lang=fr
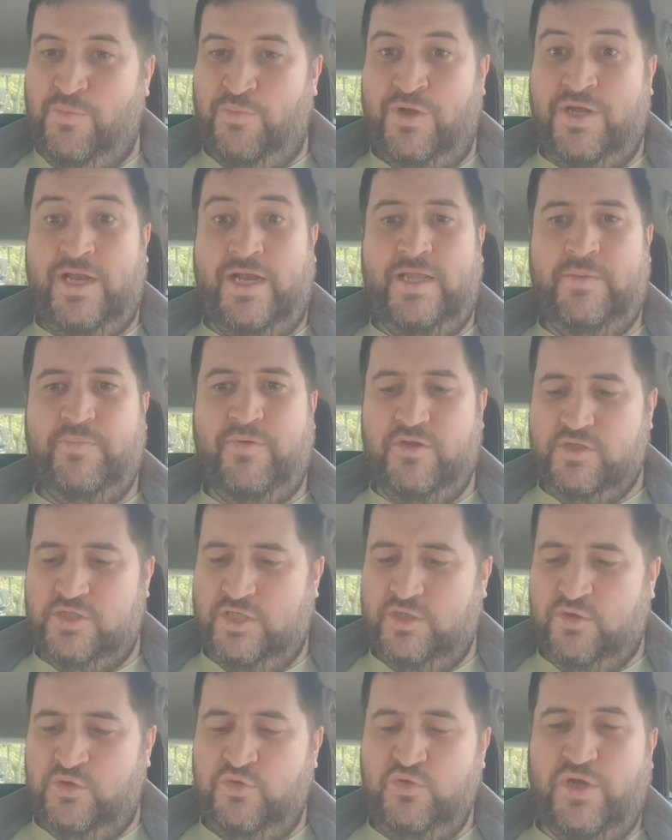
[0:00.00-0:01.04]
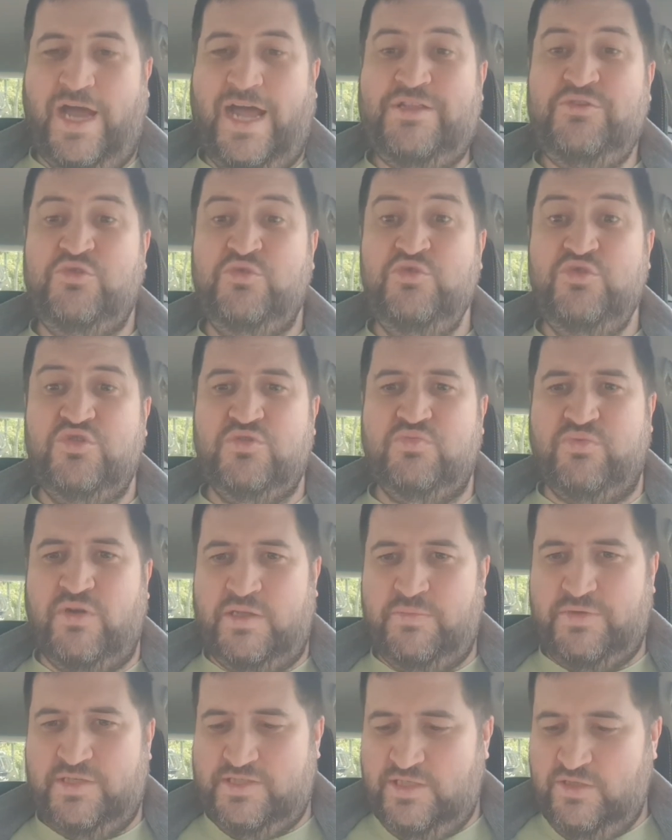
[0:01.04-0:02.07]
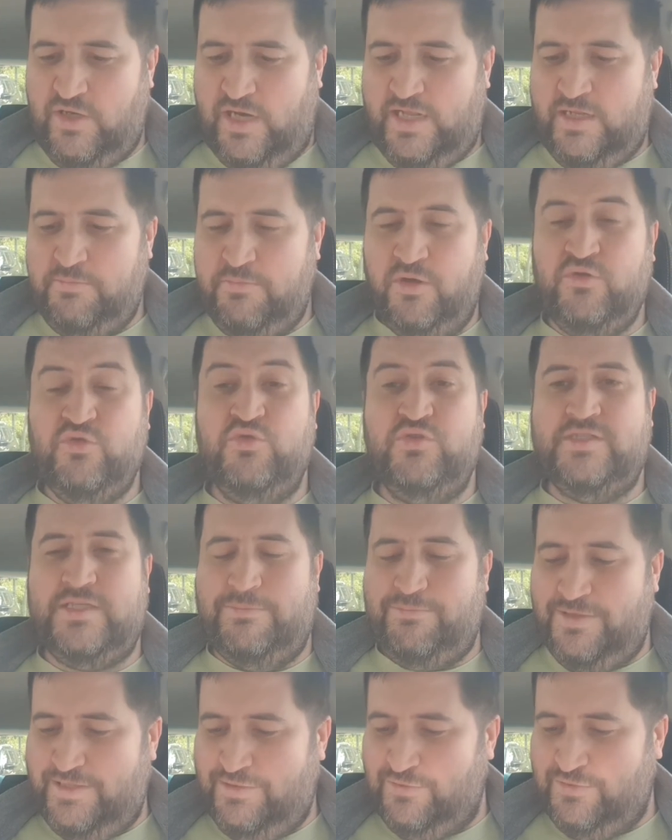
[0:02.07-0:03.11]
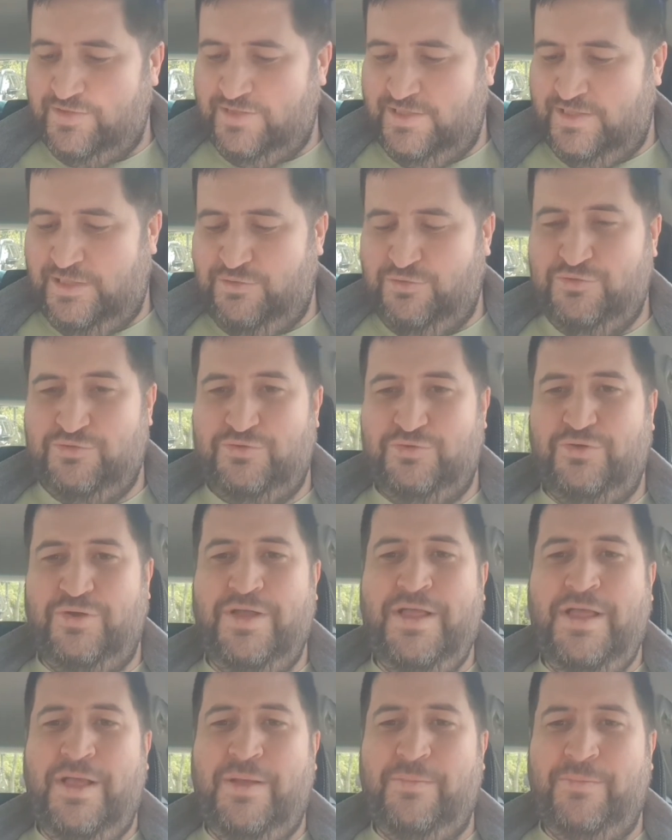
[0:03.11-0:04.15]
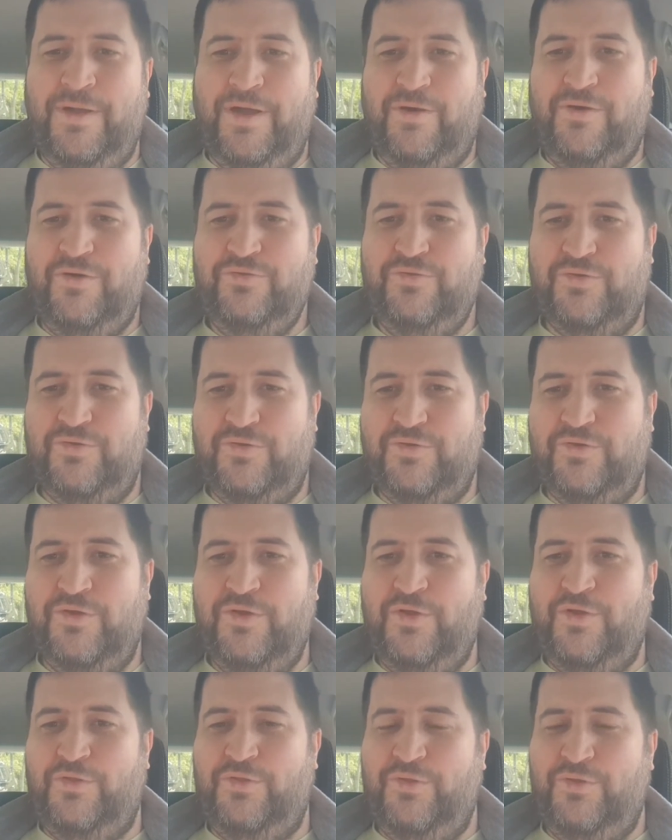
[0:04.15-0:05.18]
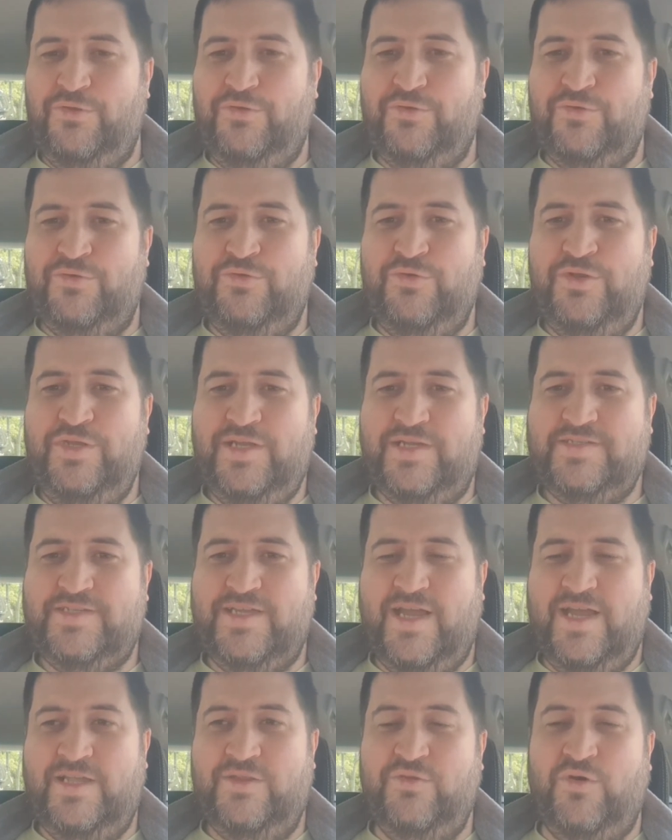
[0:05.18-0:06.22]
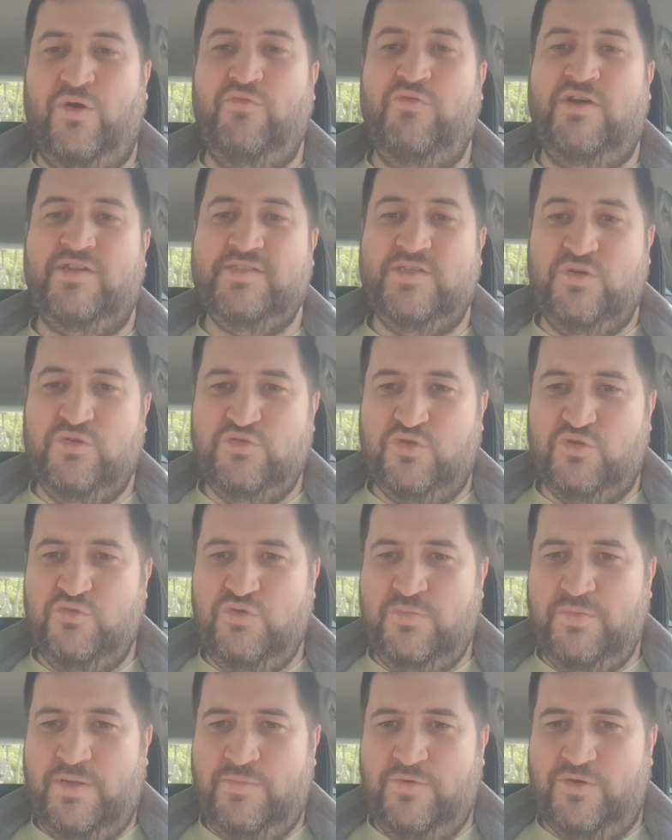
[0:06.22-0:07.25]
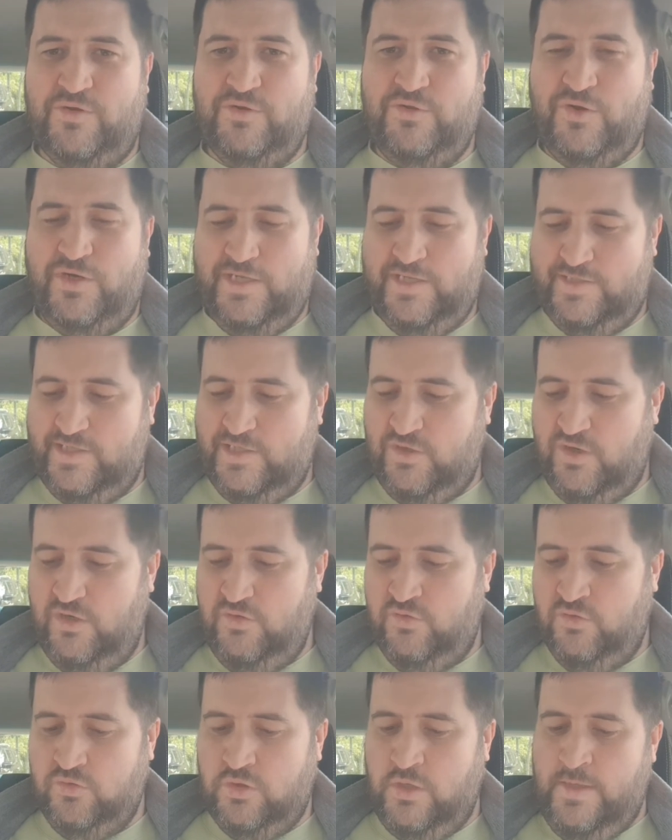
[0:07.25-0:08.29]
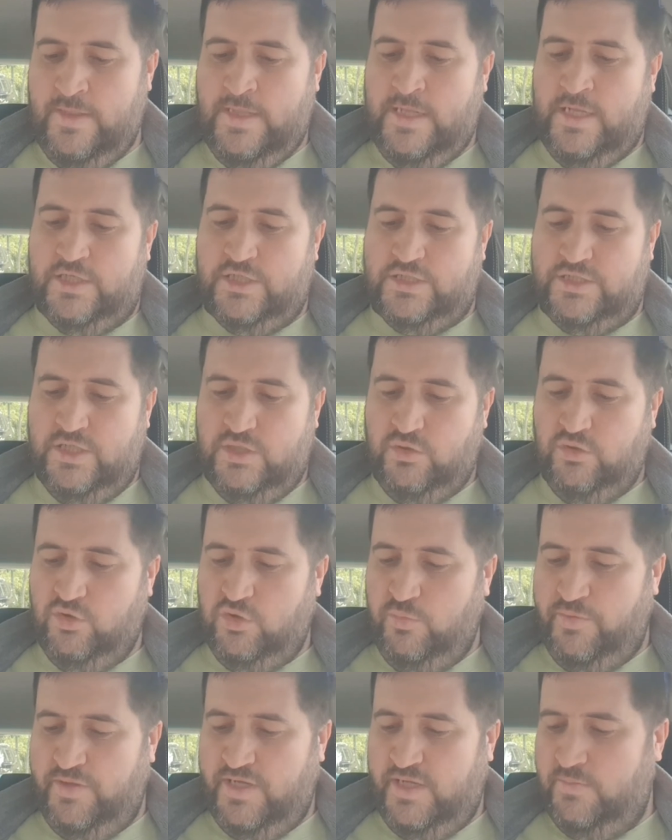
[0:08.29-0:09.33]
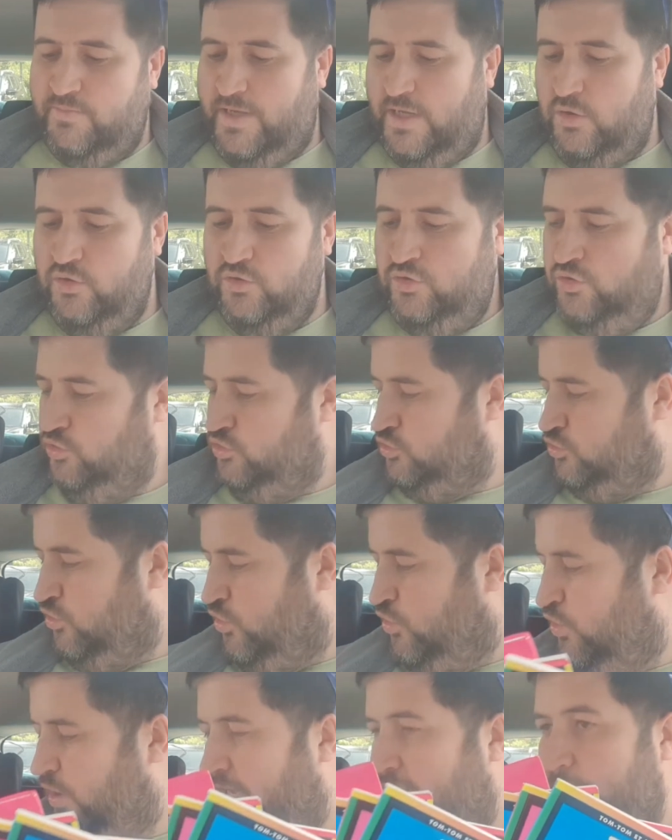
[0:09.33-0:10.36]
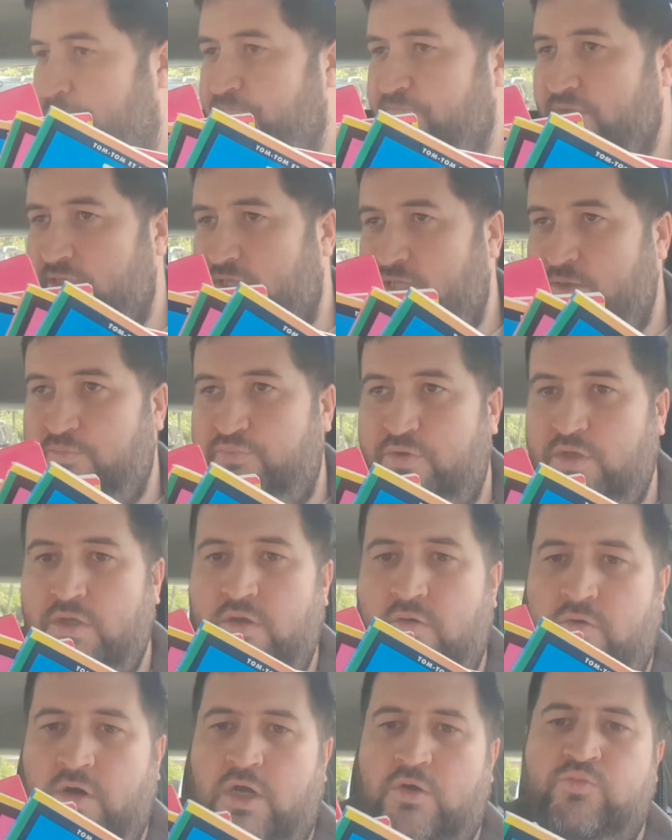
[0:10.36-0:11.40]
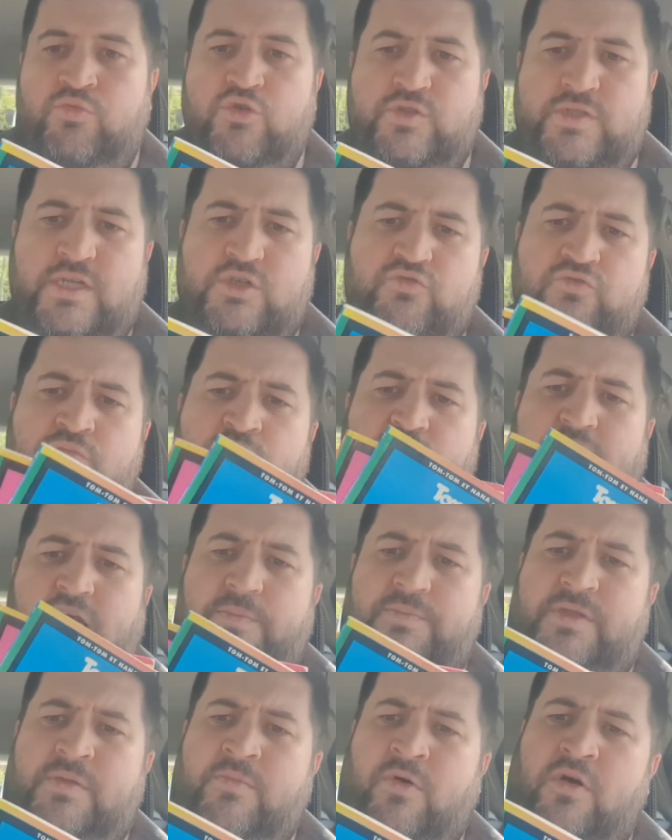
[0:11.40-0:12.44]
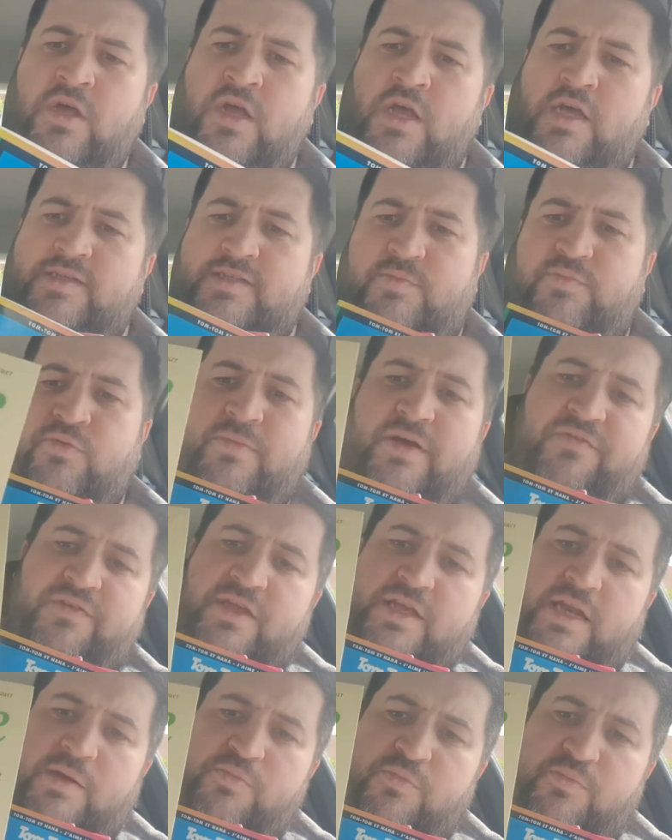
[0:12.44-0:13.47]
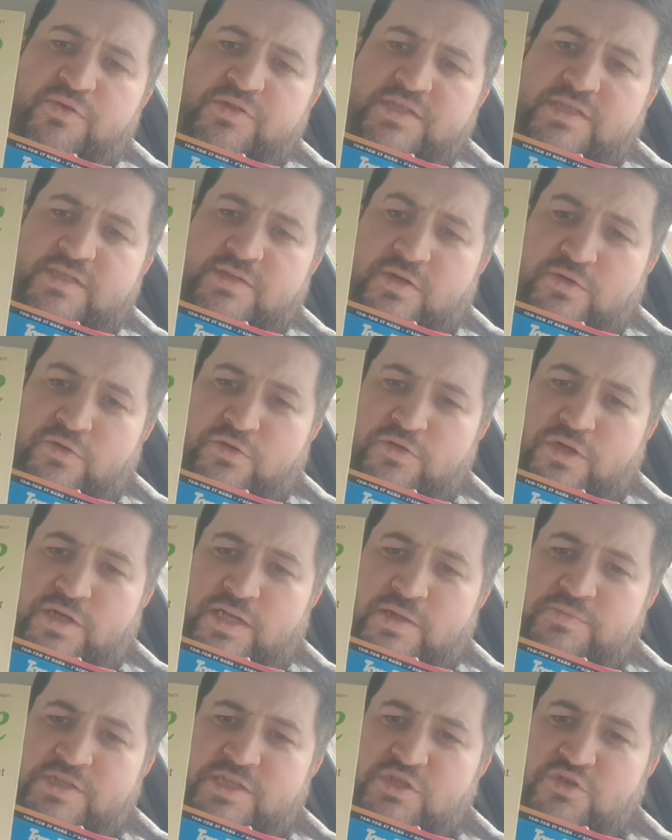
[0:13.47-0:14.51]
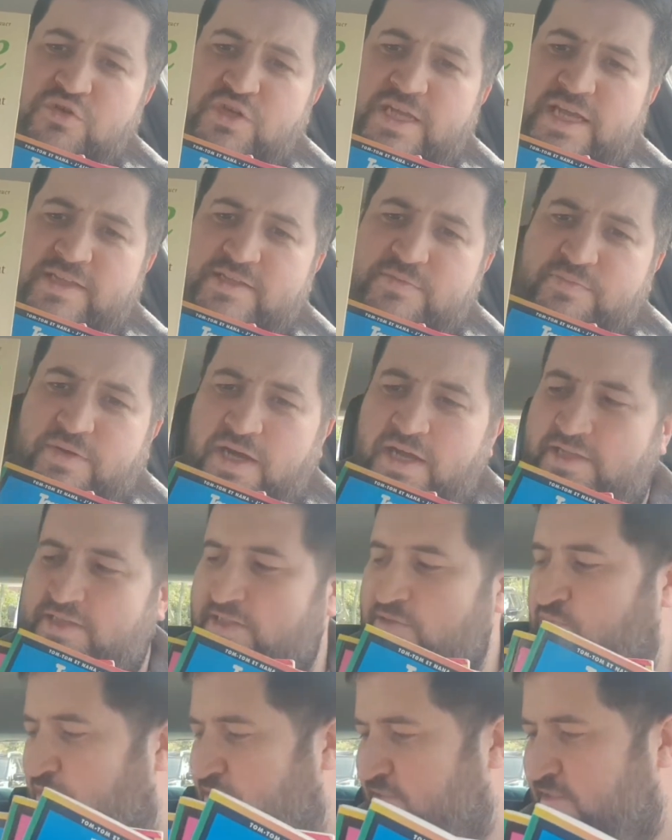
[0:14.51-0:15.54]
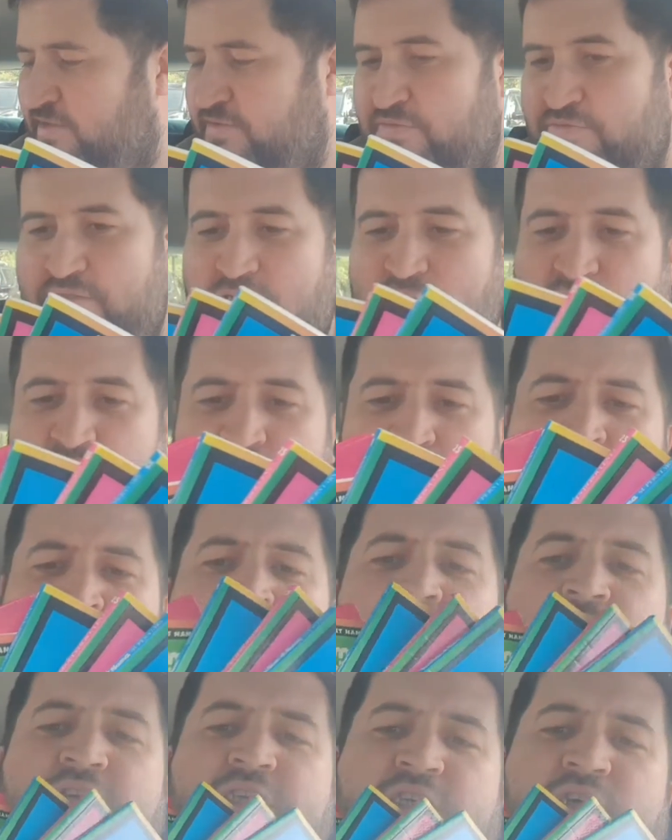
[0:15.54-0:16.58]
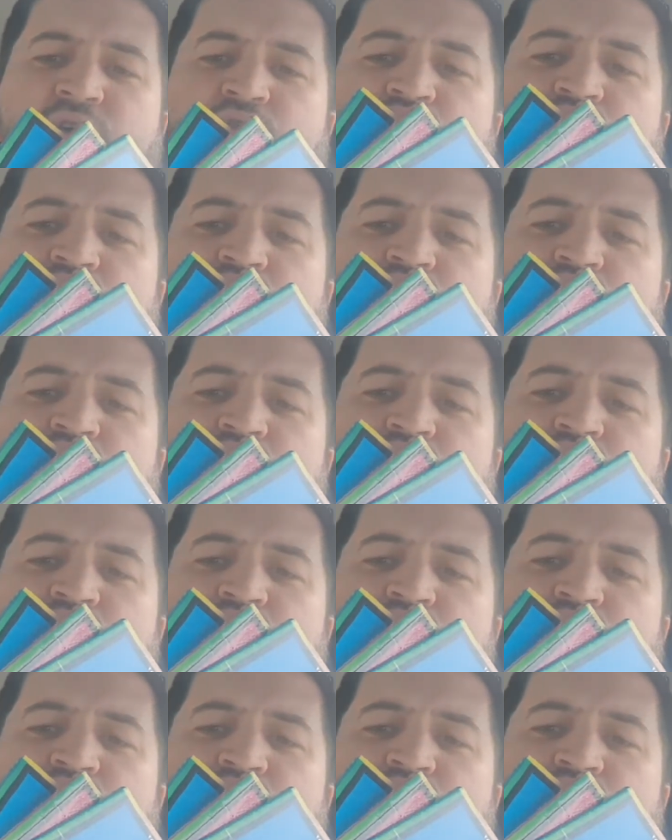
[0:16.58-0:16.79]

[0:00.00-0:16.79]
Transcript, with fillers: Moi, à l'époque, j'ai connu Ratus, pour être précis, à l'époque du CP. Donc c'était toujours marrant de, de, lire ça et de revoir ça aujourd'hui, même euh, dans les écoles. Donc j'ai récupéré bah, le, ce lot-là et puis euh, voilà, bon ça je vous montre rapidement. C'est pour ma fille, elle est plus petite, euh, les petits Juliettes, pareil, dites-moi si vous avez connu. J'ai